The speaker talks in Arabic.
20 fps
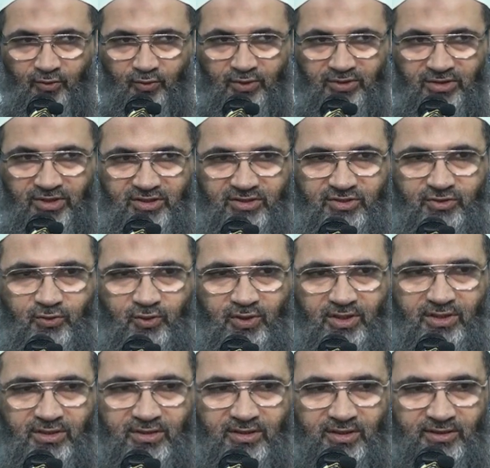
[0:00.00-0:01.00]
وتجد
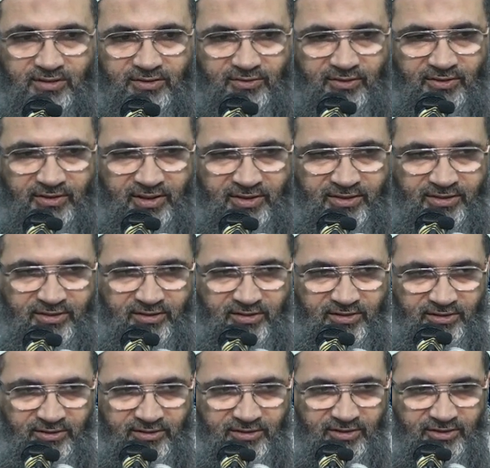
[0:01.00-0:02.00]
هذا أيضا
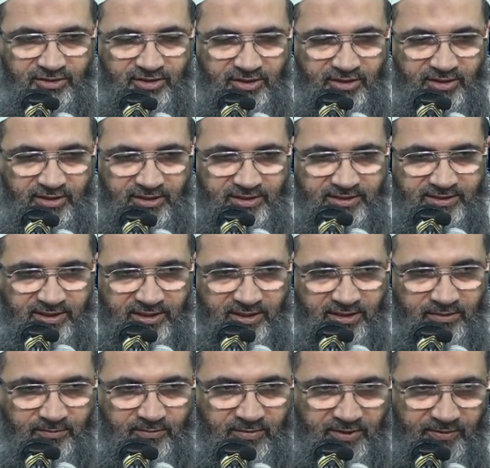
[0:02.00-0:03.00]
عند شيخ
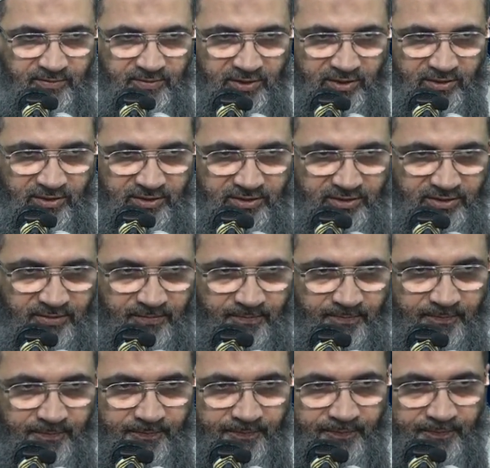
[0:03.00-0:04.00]
الإسلام ابن القيم
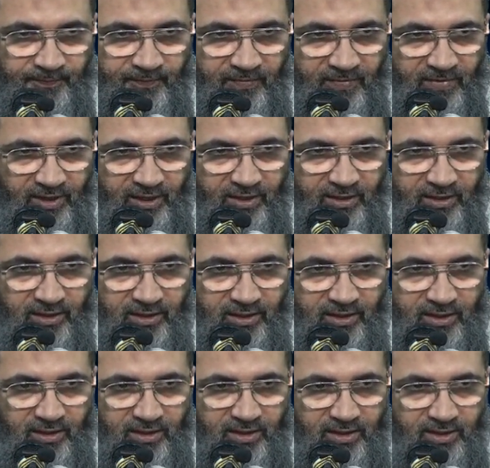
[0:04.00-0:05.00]

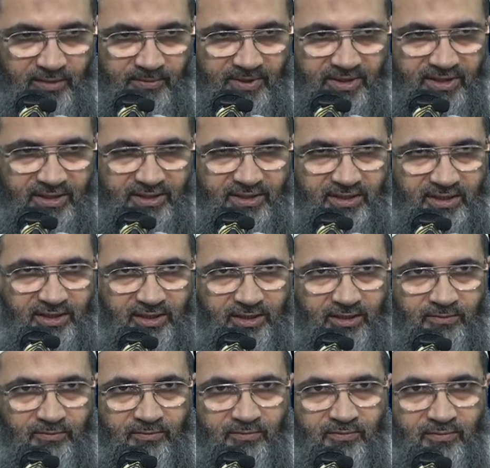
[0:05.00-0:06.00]
يبقى هذا
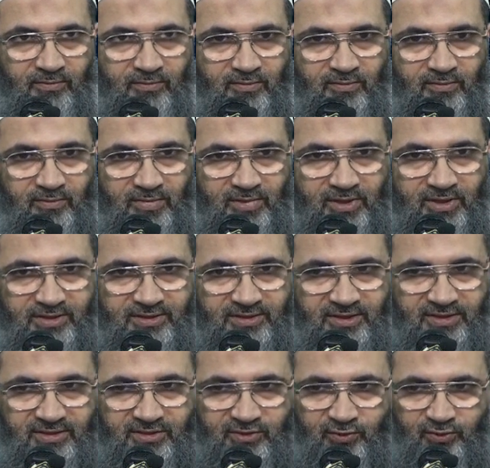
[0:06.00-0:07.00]
الكلام
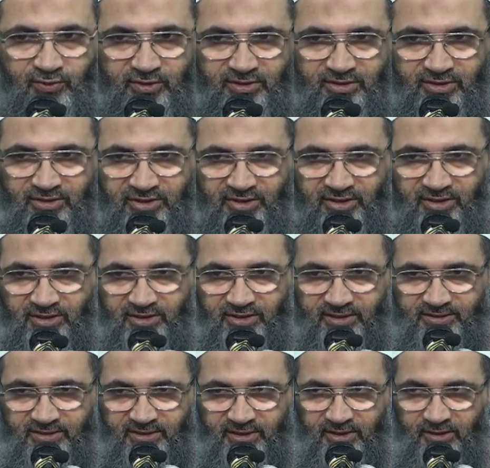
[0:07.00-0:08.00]
أساسه عند شيخ
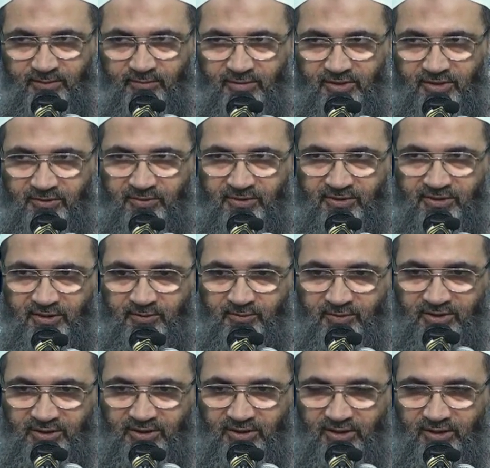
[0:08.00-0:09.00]
الإسلام ابن
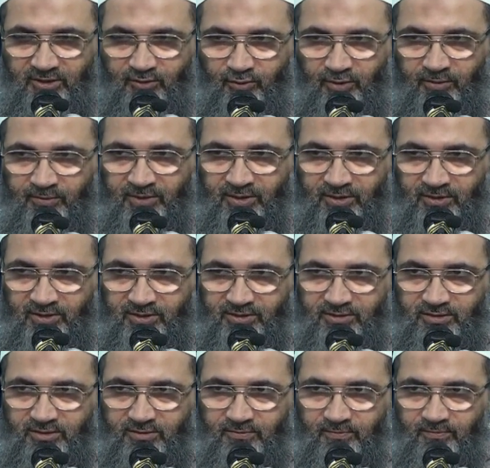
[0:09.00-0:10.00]
تيمية وابن
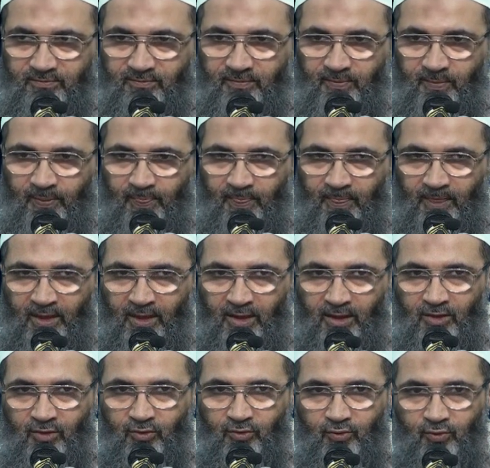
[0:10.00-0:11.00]
القيم
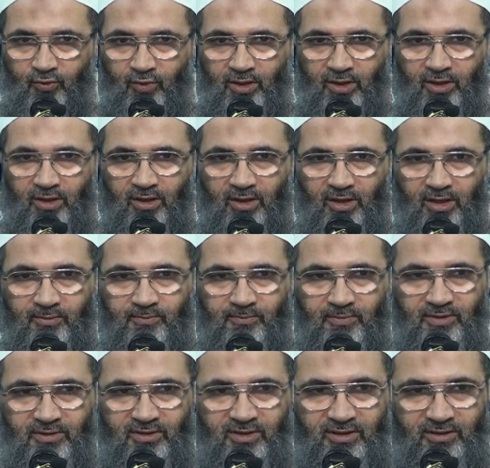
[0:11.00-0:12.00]

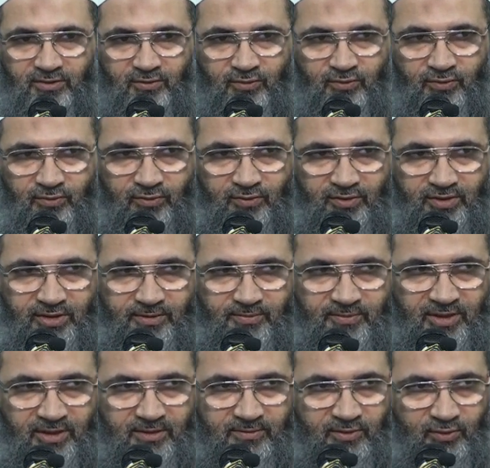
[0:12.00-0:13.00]
وعبر عنه
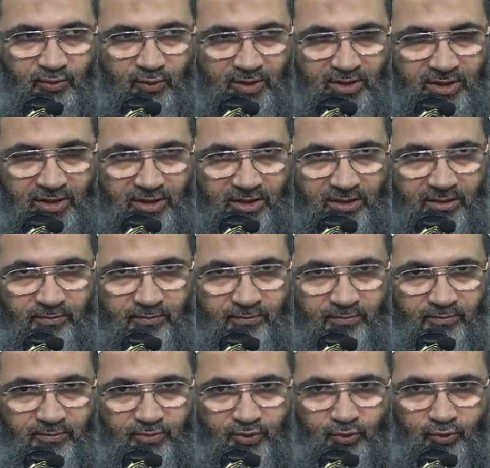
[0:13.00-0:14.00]
ابن عبد الوهاب
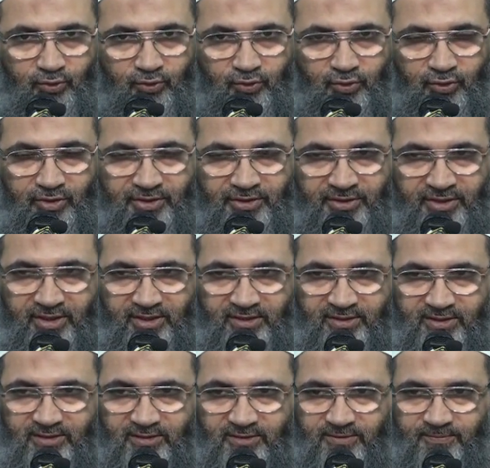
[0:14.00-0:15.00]
بوضوح
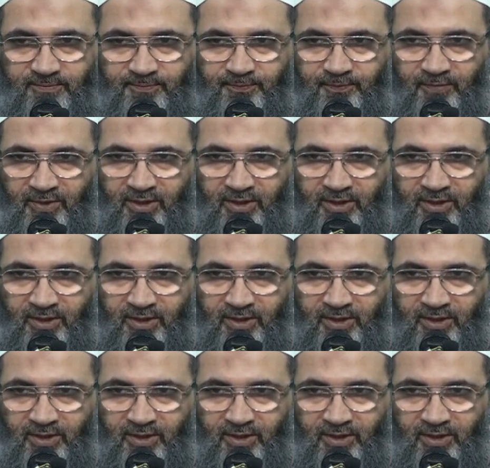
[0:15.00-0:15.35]
أكثر